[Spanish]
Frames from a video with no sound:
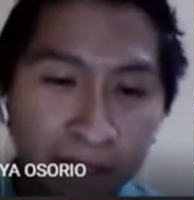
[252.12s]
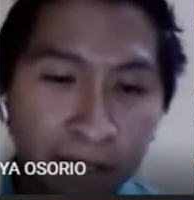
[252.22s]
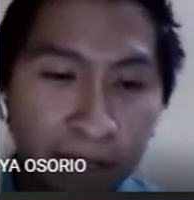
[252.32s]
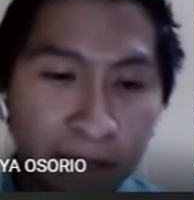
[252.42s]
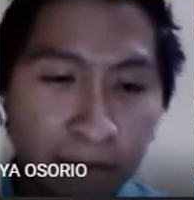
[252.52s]

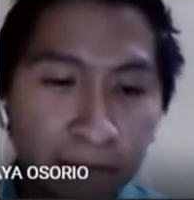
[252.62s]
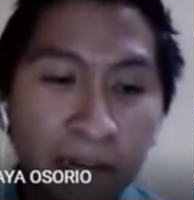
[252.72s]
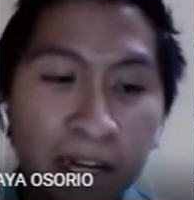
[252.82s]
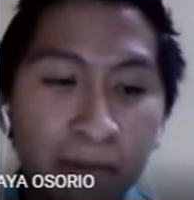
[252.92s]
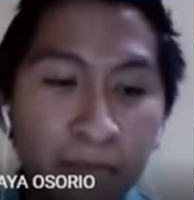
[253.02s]
para
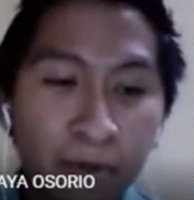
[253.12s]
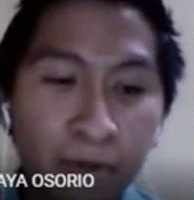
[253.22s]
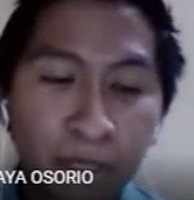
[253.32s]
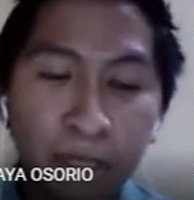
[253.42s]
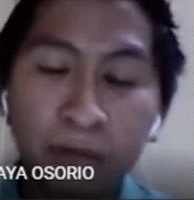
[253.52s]

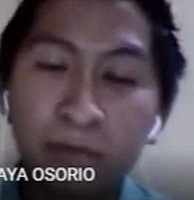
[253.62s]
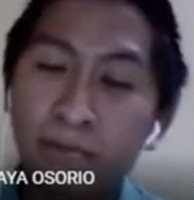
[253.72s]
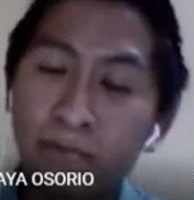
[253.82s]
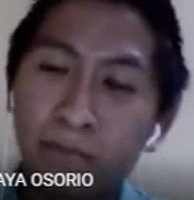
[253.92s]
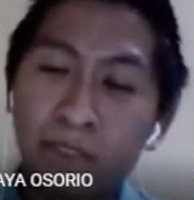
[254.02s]
producir
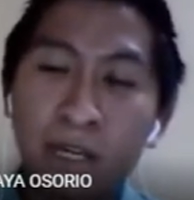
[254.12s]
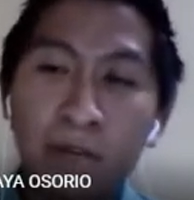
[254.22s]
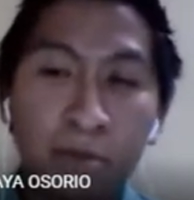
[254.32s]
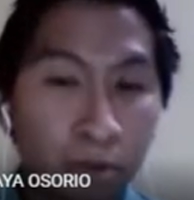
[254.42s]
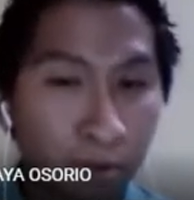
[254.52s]
sea
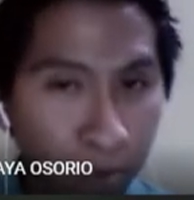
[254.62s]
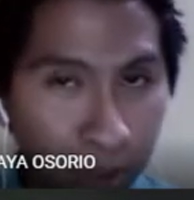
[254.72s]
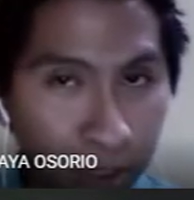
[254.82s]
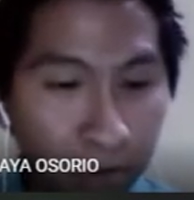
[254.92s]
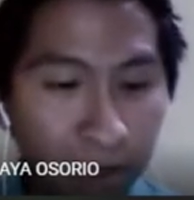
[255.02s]

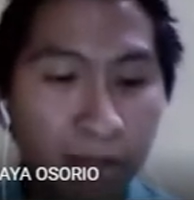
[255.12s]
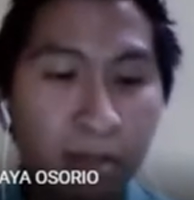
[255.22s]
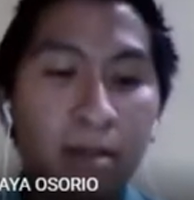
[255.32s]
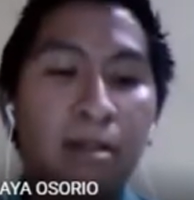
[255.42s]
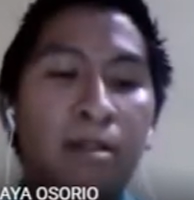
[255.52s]
biocombustible,
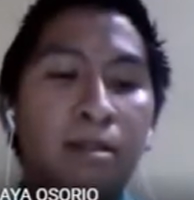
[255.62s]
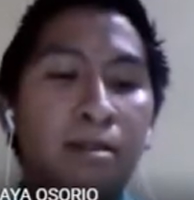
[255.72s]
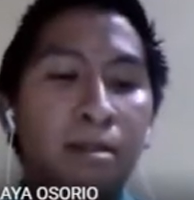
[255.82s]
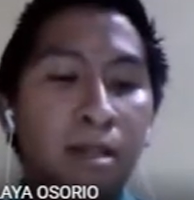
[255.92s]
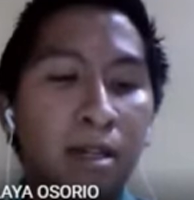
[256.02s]

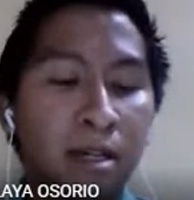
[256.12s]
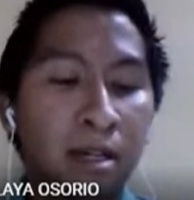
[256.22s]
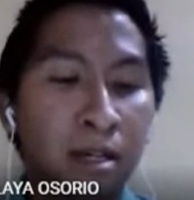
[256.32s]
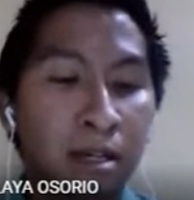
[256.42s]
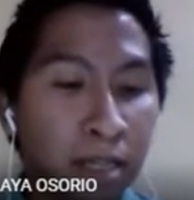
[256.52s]
sea
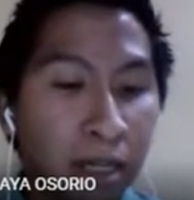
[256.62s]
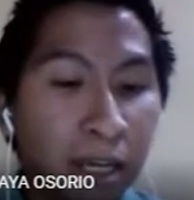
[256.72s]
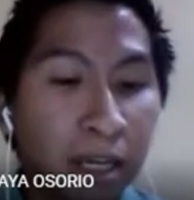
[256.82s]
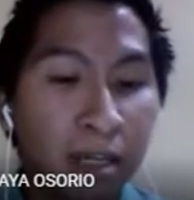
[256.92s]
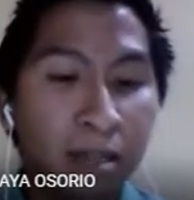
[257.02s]

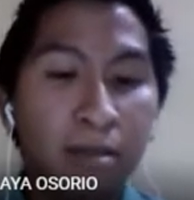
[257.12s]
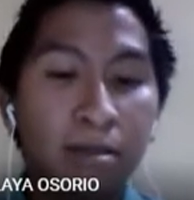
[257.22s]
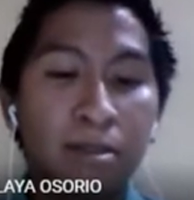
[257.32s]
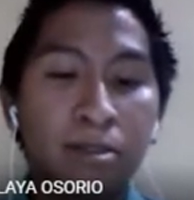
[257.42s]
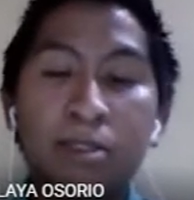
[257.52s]
energía,
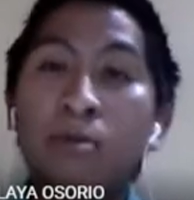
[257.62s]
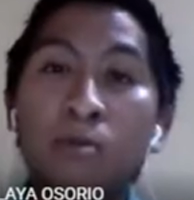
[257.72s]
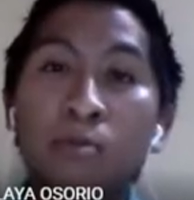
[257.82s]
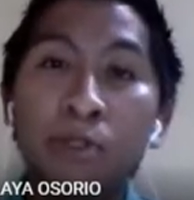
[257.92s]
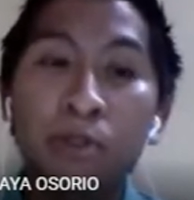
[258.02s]
sea algún
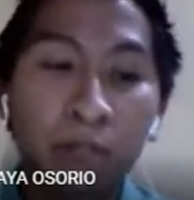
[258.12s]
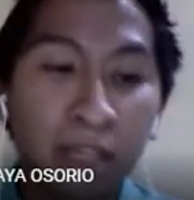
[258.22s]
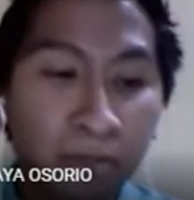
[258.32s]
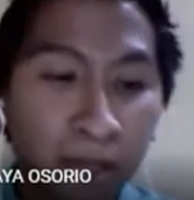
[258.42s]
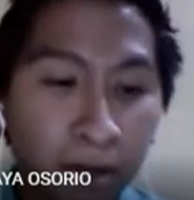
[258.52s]
compuesto
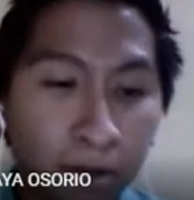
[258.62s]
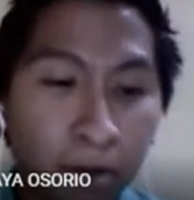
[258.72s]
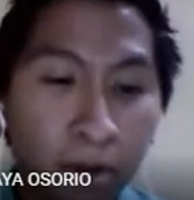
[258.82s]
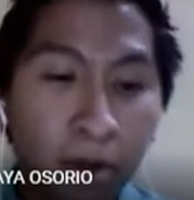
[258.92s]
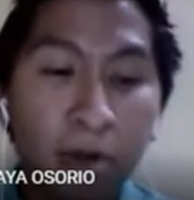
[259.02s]
químico
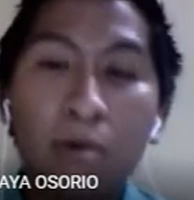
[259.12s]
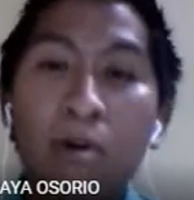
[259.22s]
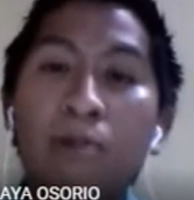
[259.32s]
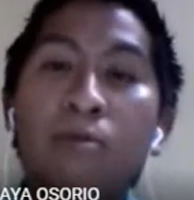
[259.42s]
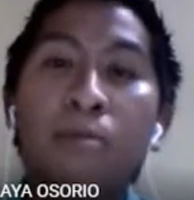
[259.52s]
o
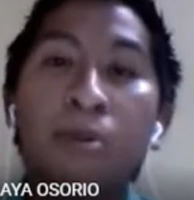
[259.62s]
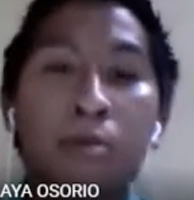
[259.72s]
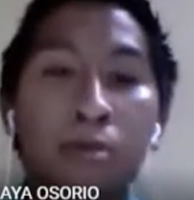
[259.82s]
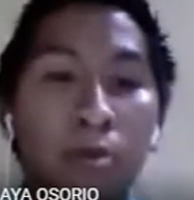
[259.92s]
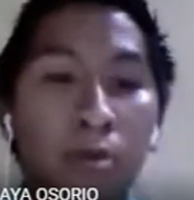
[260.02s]
algún
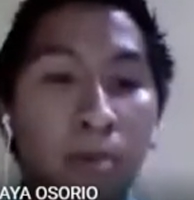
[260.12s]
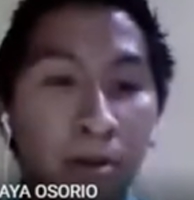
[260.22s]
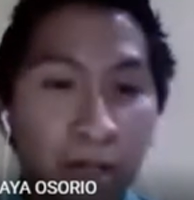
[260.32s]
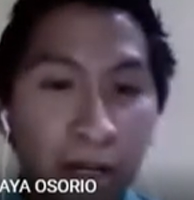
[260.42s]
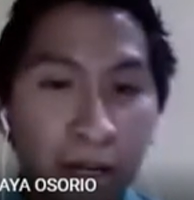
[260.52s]
producto con
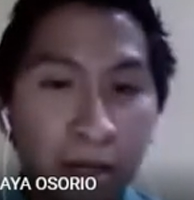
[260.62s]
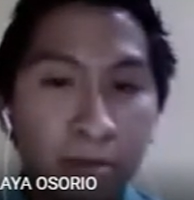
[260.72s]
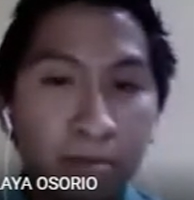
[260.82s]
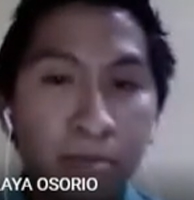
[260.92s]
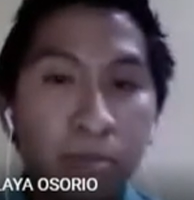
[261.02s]
valor agregado.
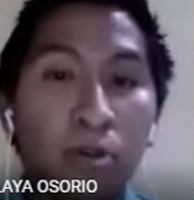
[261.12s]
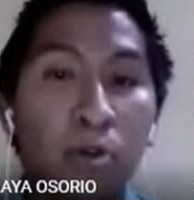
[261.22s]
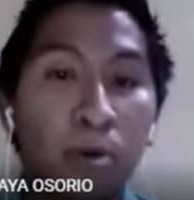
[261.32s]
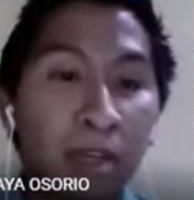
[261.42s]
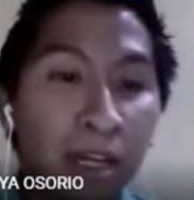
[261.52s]

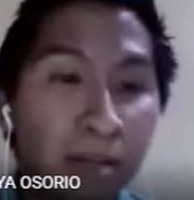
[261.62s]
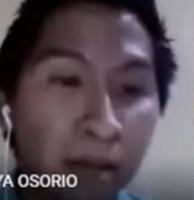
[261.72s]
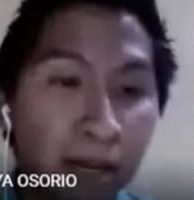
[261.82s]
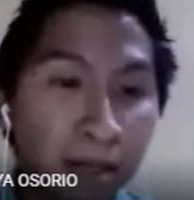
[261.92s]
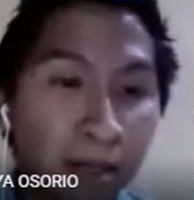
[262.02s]
Como ven en la
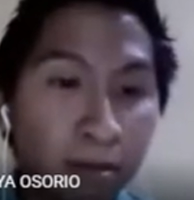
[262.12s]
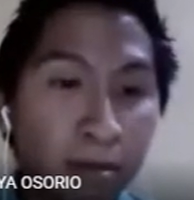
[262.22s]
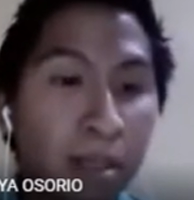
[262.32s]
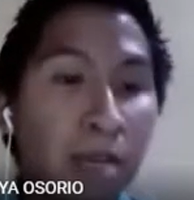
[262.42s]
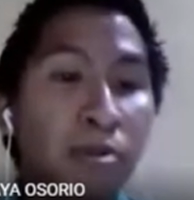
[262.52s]
imagen,
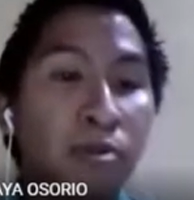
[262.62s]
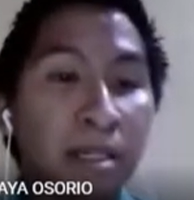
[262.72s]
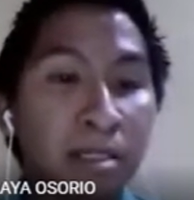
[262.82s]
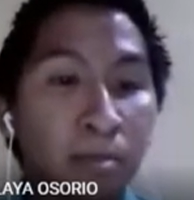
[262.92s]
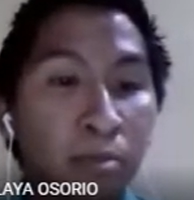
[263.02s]
la
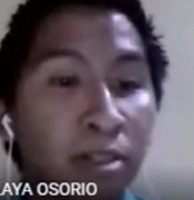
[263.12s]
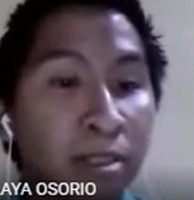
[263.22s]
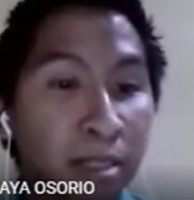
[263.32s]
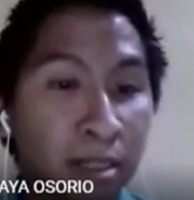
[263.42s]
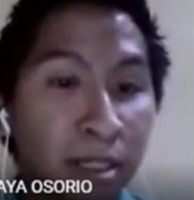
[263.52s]
biomasa puede
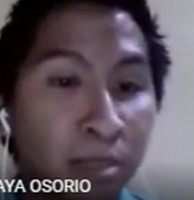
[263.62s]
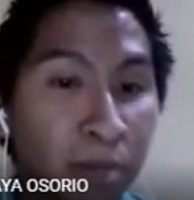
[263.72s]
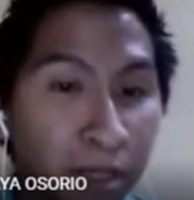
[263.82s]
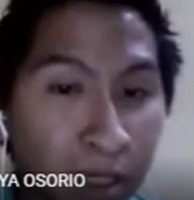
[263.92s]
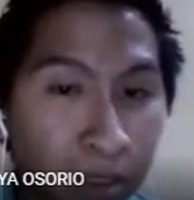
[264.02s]
ser
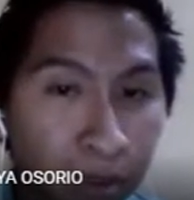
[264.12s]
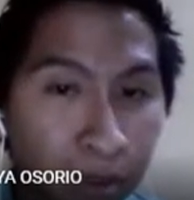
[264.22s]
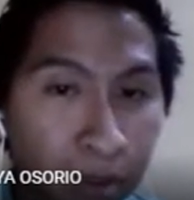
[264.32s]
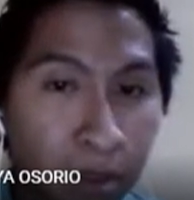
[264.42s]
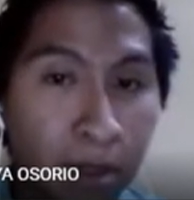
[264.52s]
desperdicios
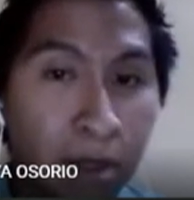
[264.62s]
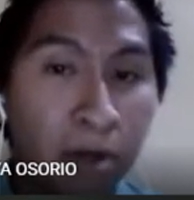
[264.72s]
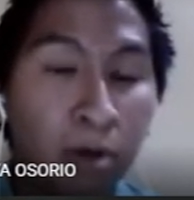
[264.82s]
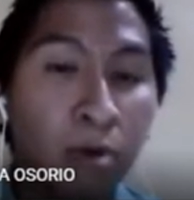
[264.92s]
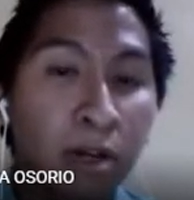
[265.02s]

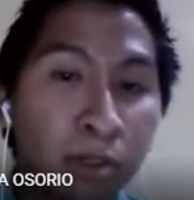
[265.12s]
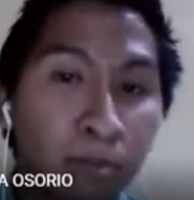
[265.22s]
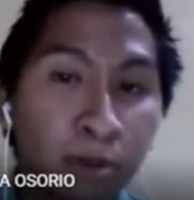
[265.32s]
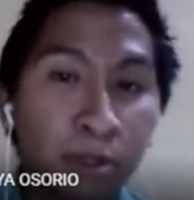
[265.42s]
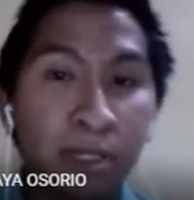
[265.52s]
los cuales son
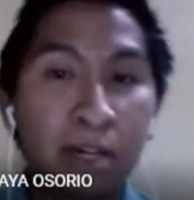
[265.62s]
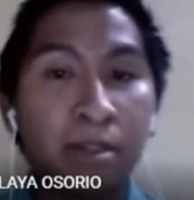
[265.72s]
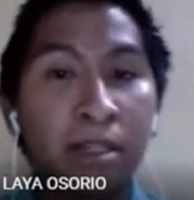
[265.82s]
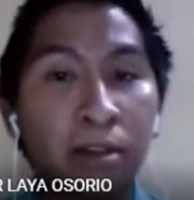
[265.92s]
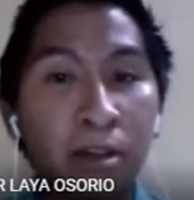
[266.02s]
procesados
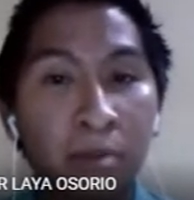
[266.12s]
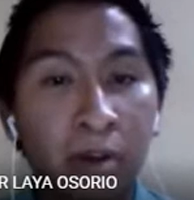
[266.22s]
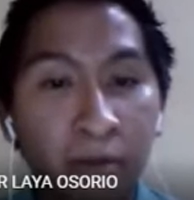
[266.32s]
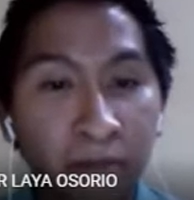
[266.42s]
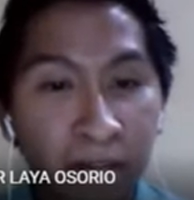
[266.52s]
dentro de la
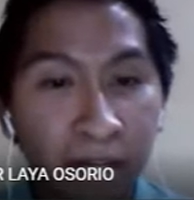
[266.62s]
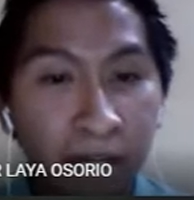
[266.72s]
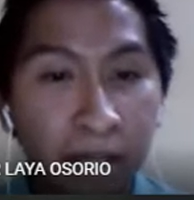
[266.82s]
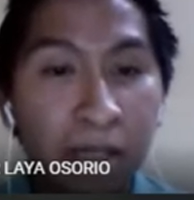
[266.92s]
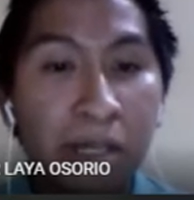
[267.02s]

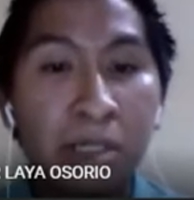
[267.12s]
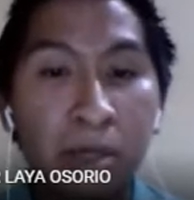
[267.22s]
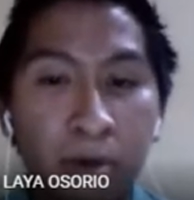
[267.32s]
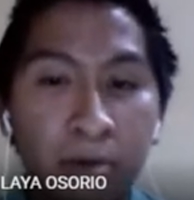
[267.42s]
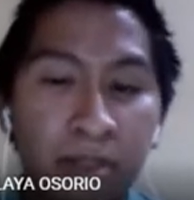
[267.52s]
biorefinería y se
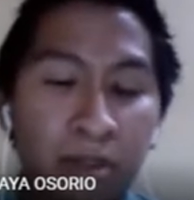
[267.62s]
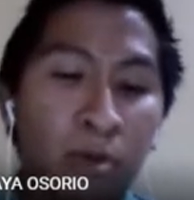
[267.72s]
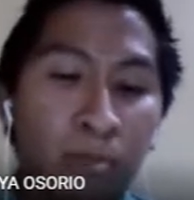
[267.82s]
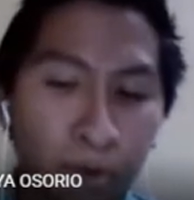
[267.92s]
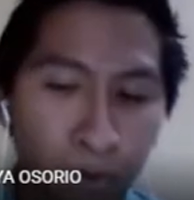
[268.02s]
vuelven de
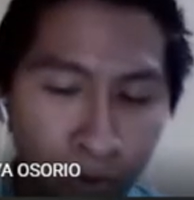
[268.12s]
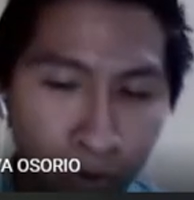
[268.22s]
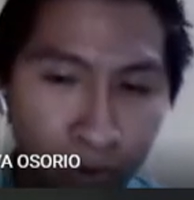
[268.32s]
nuevo productos.